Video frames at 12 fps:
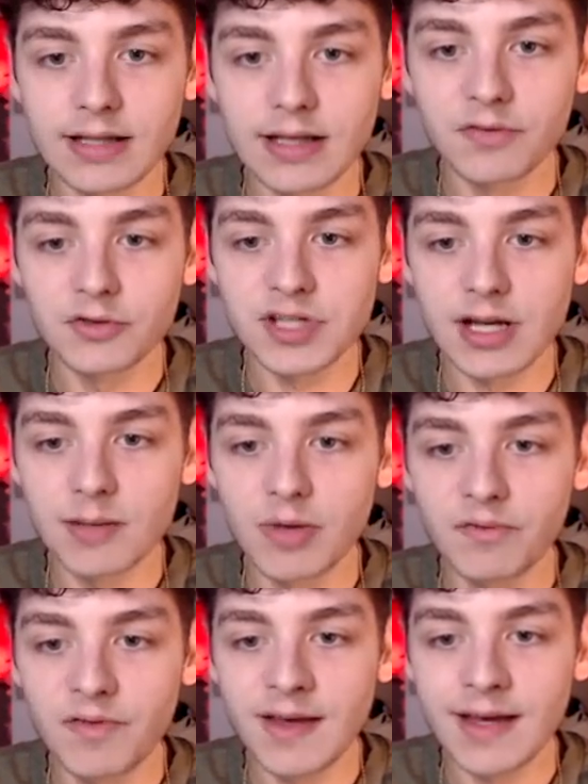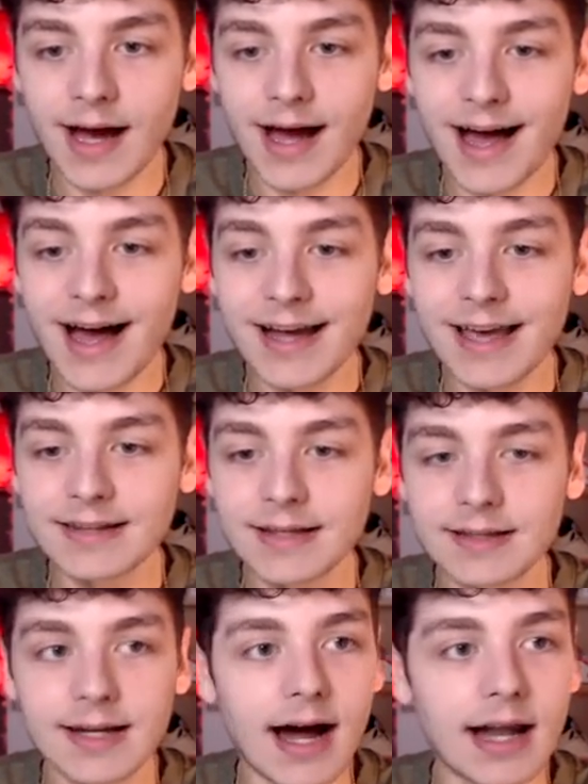dai tifosi del Benfica a
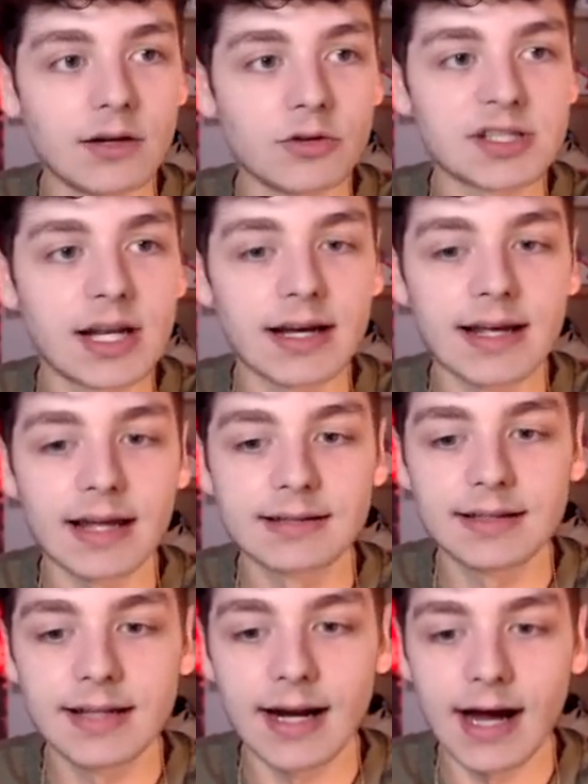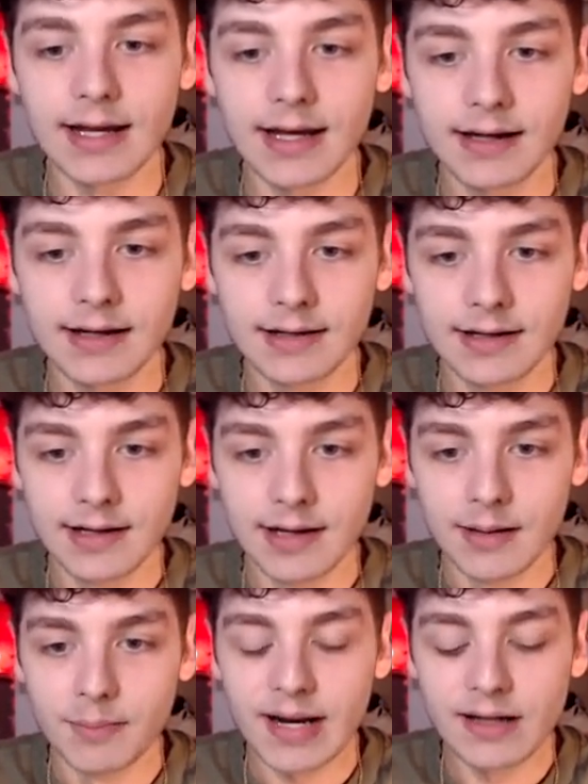cattedrale, ossia la cattedrale
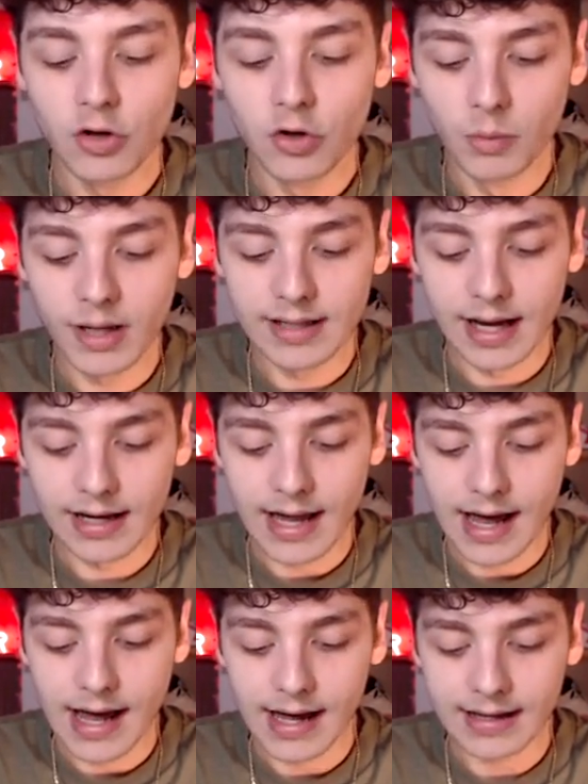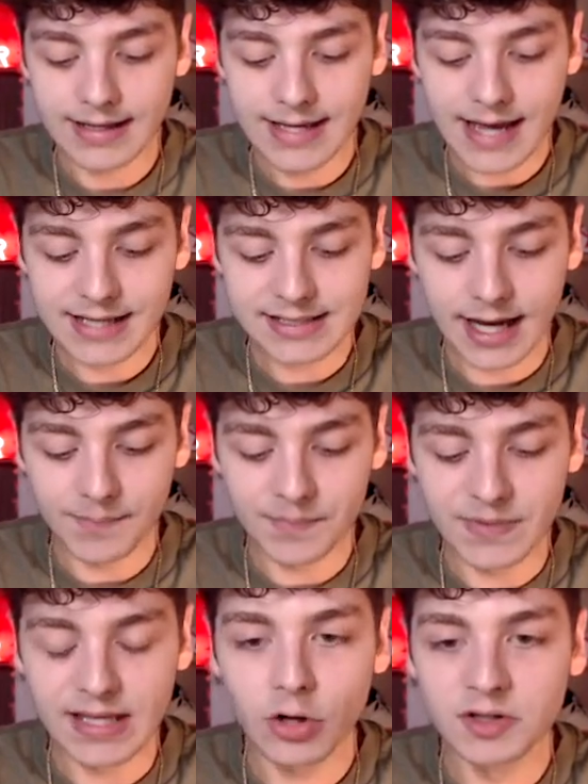prende nome dalla chiesa
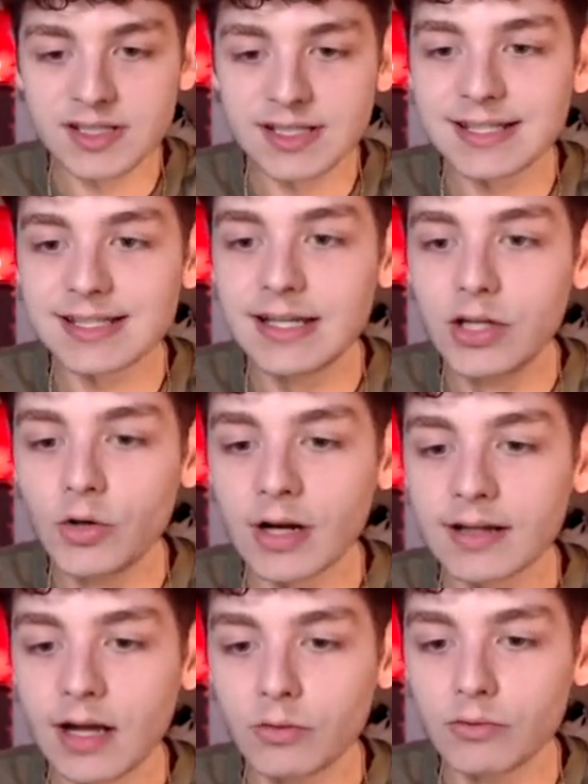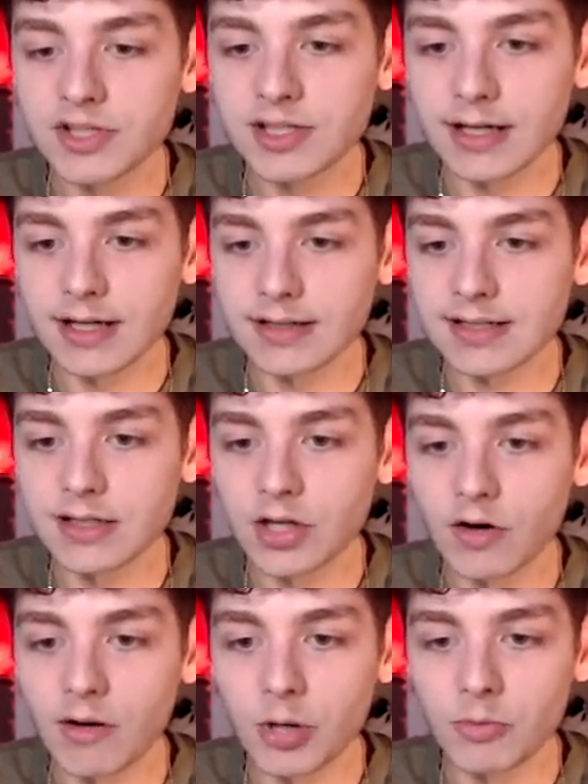di Nossa Signora da Luz che si
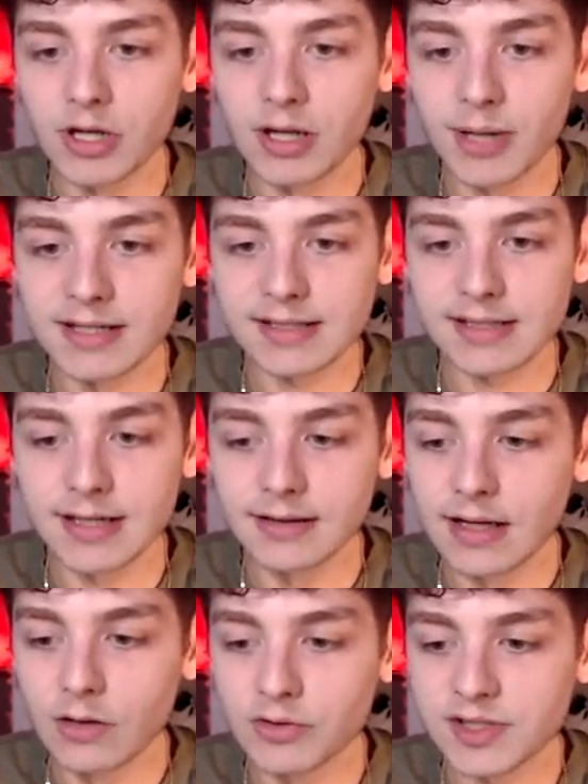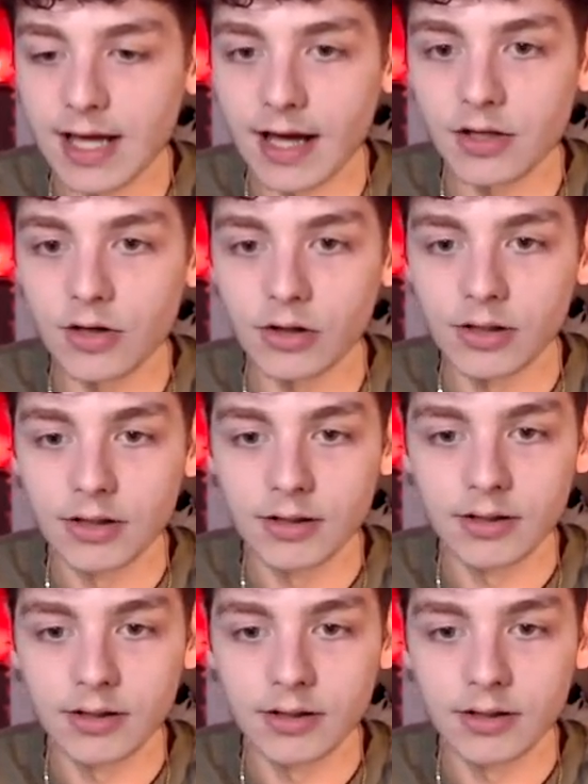trova proprio nei pressi dello stadio.